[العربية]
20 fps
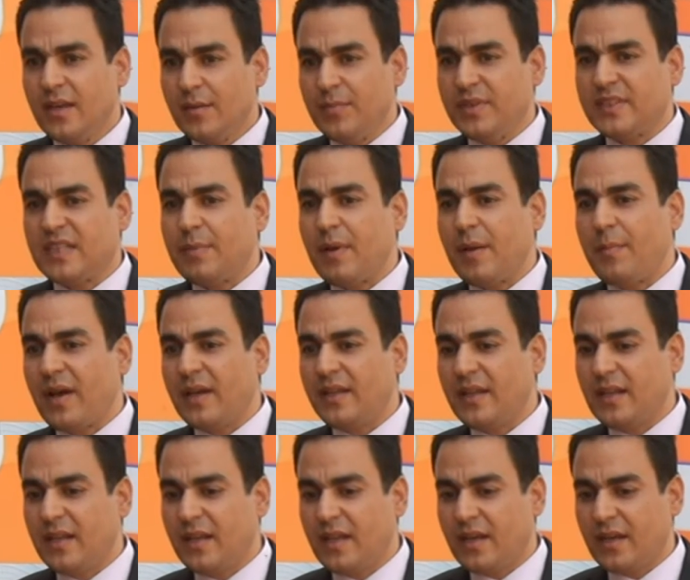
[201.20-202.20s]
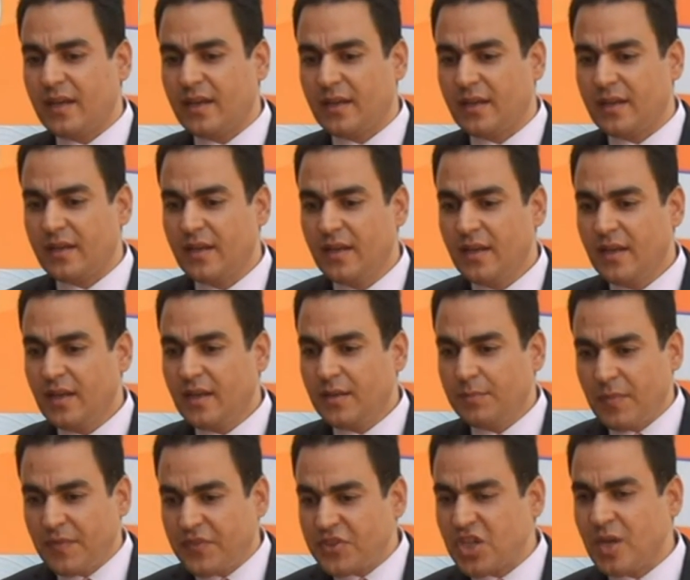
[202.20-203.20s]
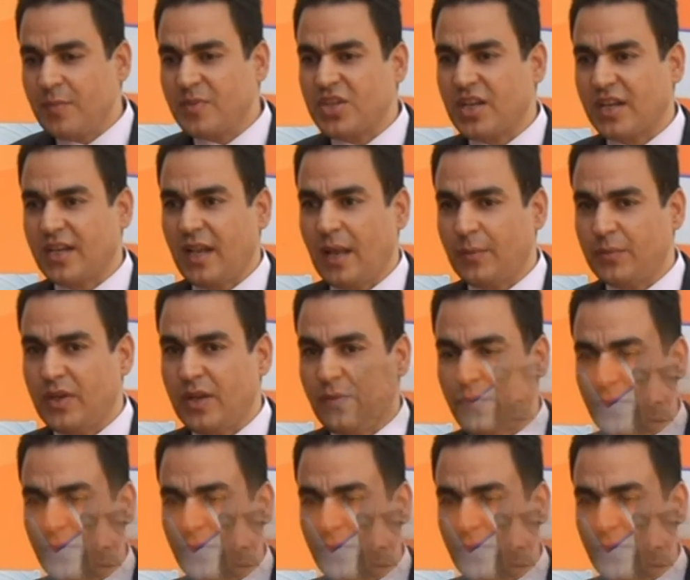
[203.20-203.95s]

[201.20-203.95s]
بيتابع معانا ما فيش اي مشاكل الحمد لله